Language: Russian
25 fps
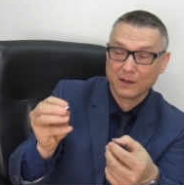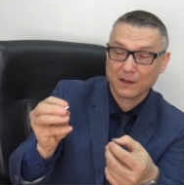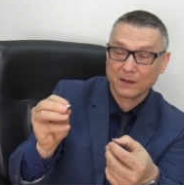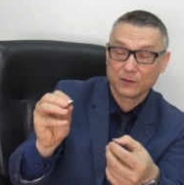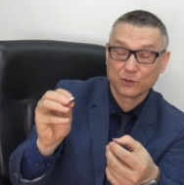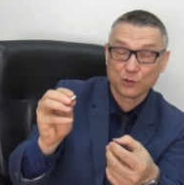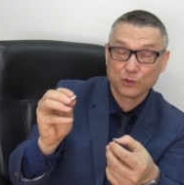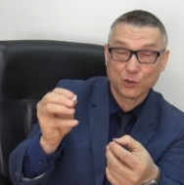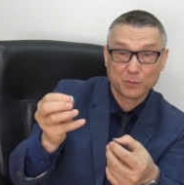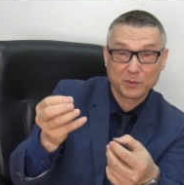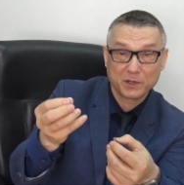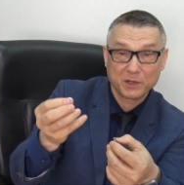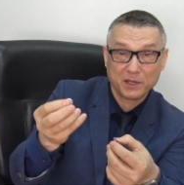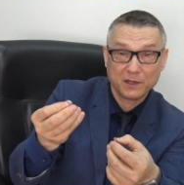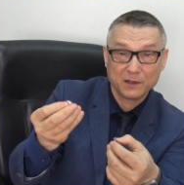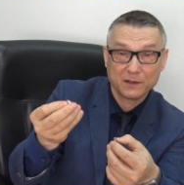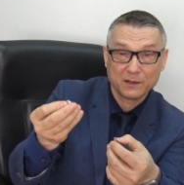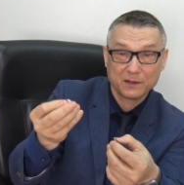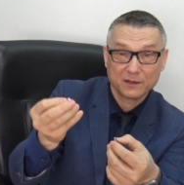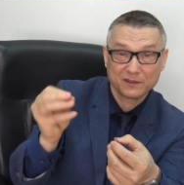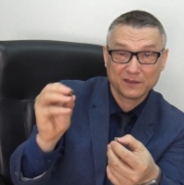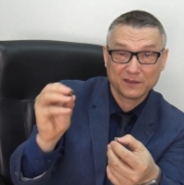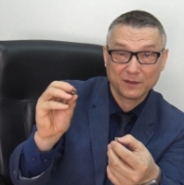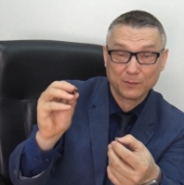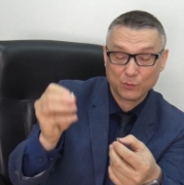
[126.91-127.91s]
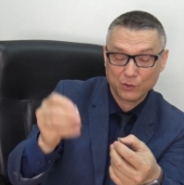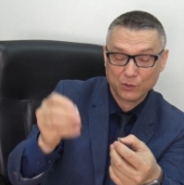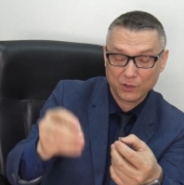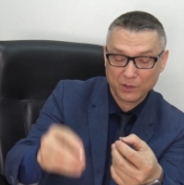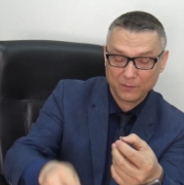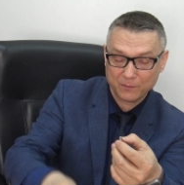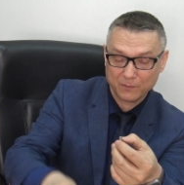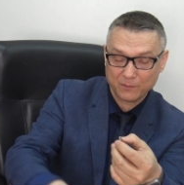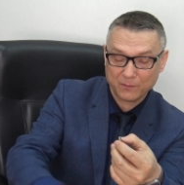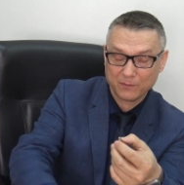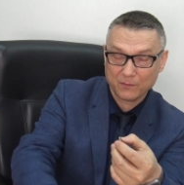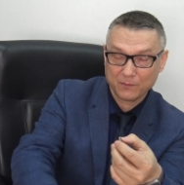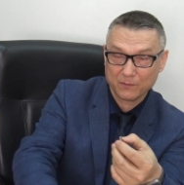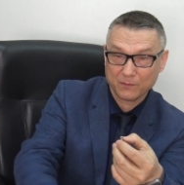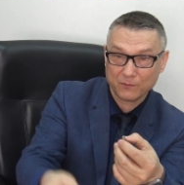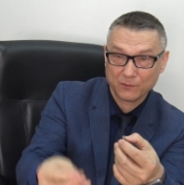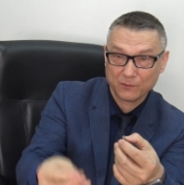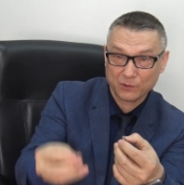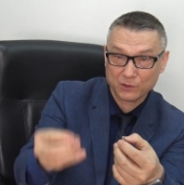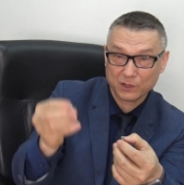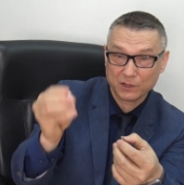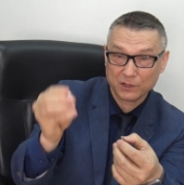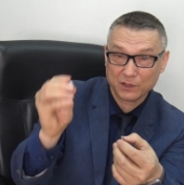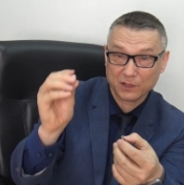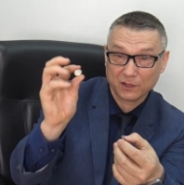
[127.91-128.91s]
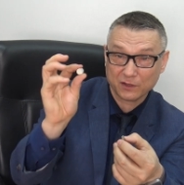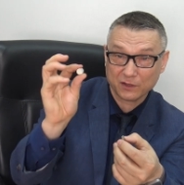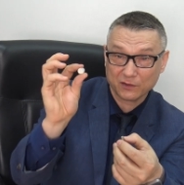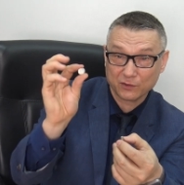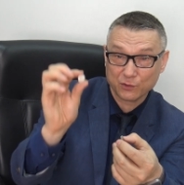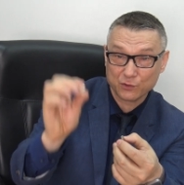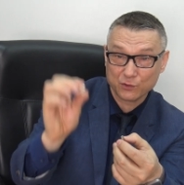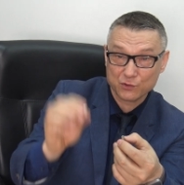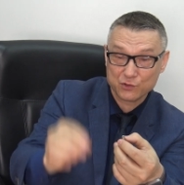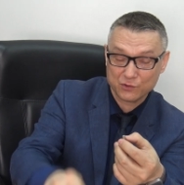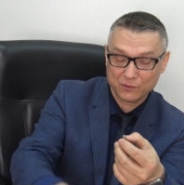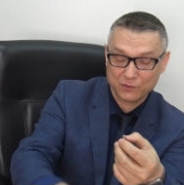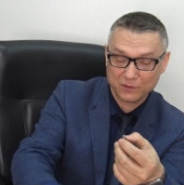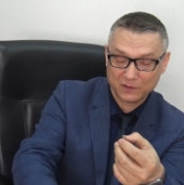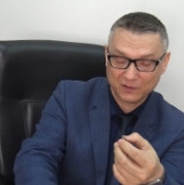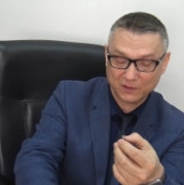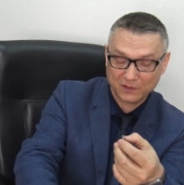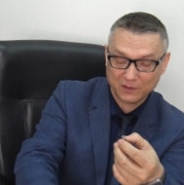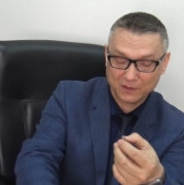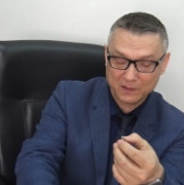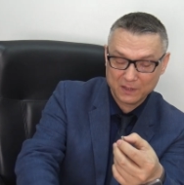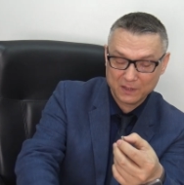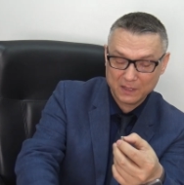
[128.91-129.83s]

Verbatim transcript: кнопки самой. Вот она раскручивается.